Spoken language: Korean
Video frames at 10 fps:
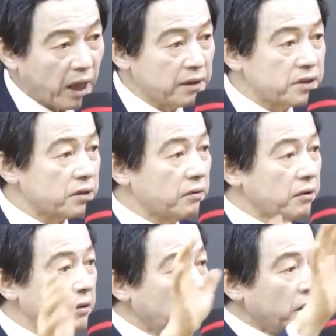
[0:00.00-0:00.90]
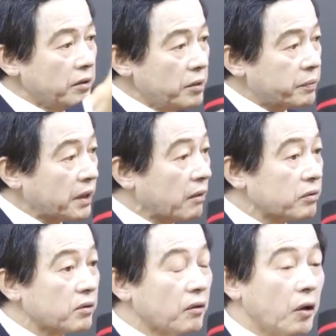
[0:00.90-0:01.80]
만지고 이쁘다
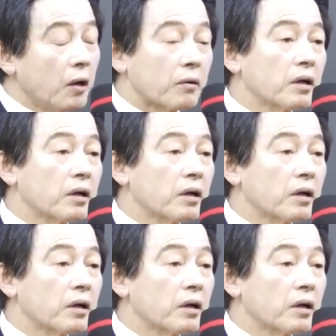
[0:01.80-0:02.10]
그러고